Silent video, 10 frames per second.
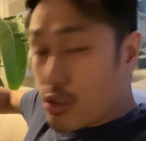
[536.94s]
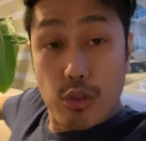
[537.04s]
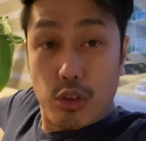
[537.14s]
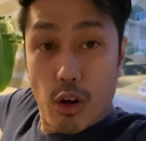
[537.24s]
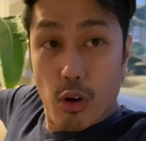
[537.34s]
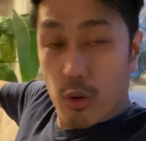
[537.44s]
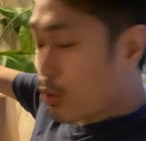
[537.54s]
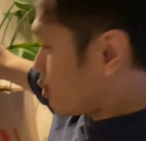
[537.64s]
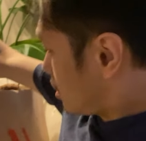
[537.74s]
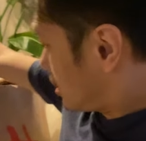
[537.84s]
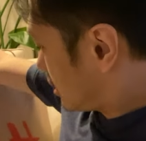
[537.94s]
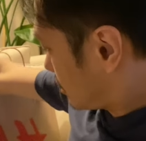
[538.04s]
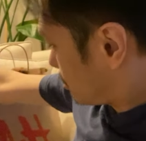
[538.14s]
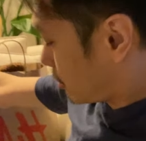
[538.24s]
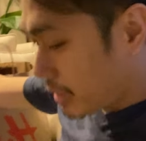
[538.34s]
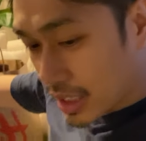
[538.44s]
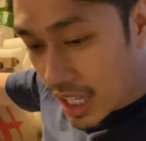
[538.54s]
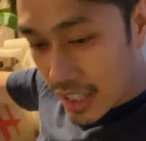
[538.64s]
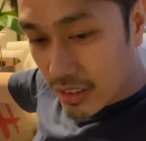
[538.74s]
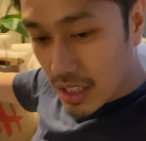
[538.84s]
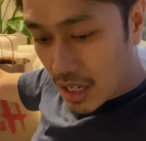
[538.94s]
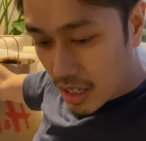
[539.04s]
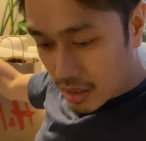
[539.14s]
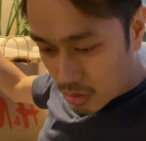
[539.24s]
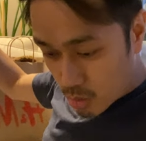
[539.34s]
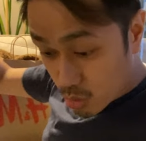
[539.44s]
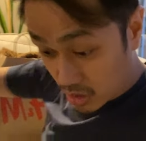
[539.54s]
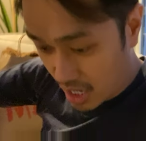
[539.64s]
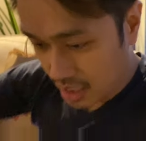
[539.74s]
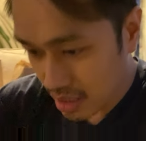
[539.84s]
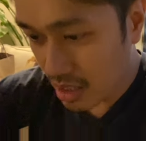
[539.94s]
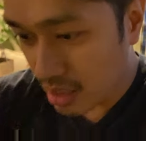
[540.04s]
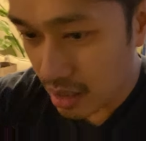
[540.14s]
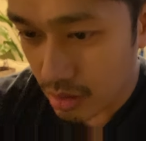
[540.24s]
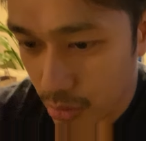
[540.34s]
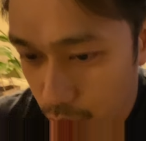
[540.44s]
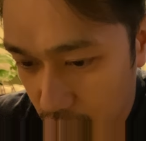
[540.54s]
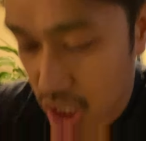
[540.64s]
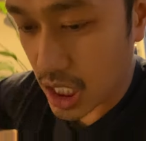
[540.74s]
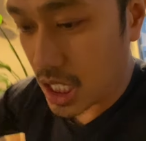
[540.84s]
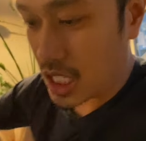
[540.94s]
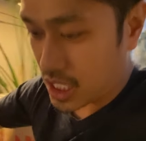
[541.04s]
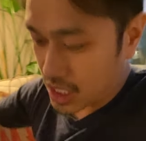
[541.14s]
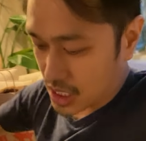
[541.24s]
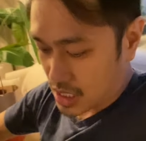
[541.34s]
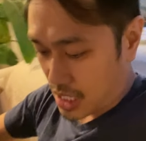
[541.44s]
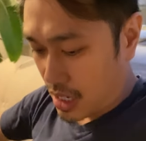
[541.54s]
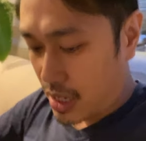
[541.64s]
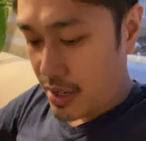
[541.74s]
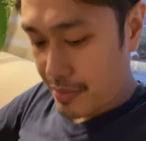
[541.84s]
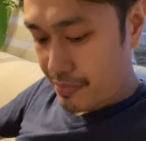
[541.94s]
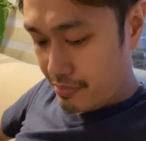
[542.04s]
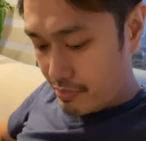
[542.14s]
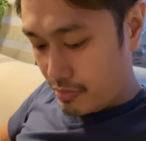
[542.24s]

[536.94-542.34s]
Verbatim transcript: you know, bumili tayo ng unan, which is um,